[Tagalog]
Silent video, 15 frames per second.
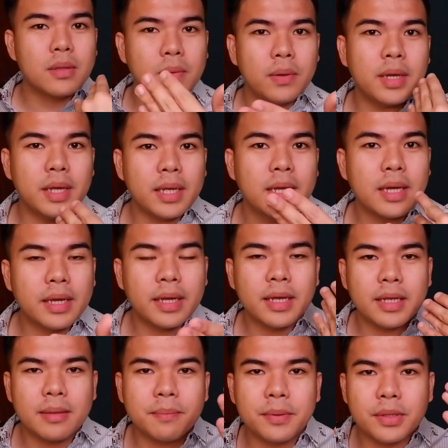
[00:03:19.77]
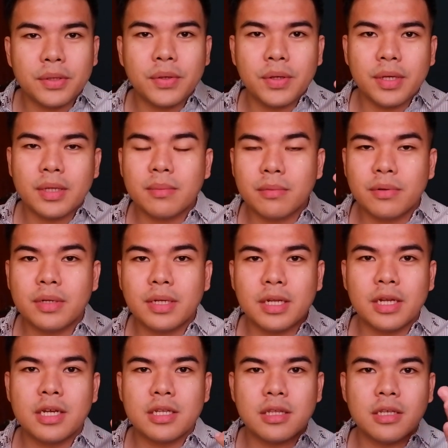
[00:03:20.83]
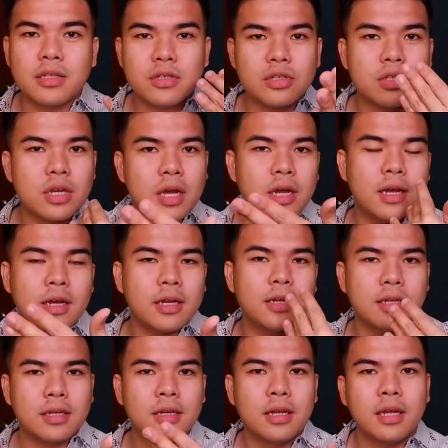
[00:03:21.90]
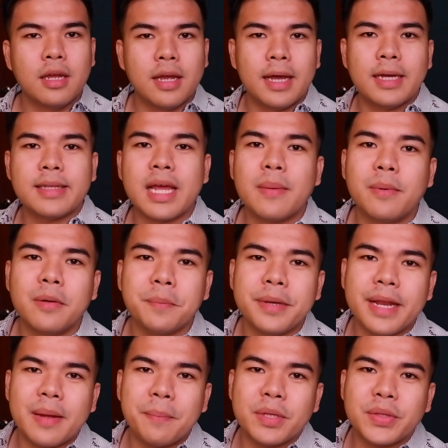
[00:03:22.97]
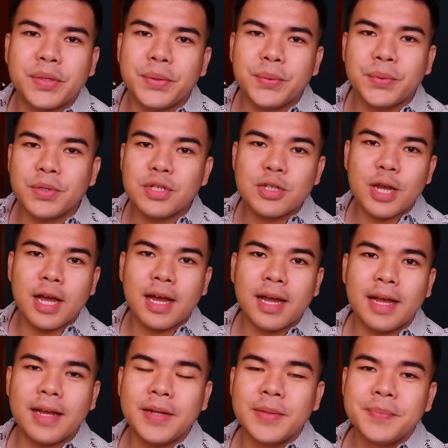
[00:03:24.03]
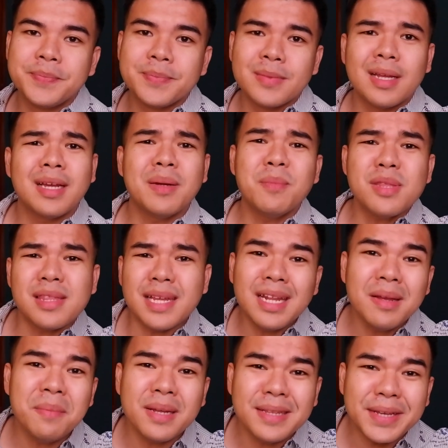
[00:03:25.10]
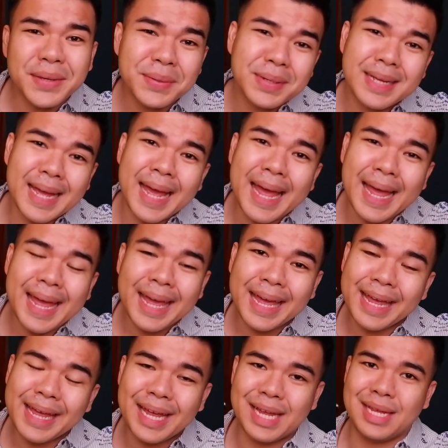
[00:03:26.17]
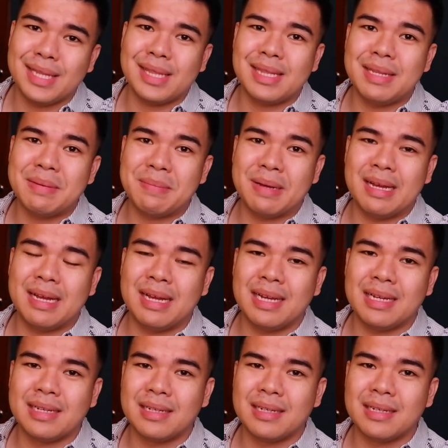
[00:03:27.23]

So, ayan, patuyuin muna natin siya. At habang pinapatuyo pa siya, Kamusta naman kayo guys? ba? Diba?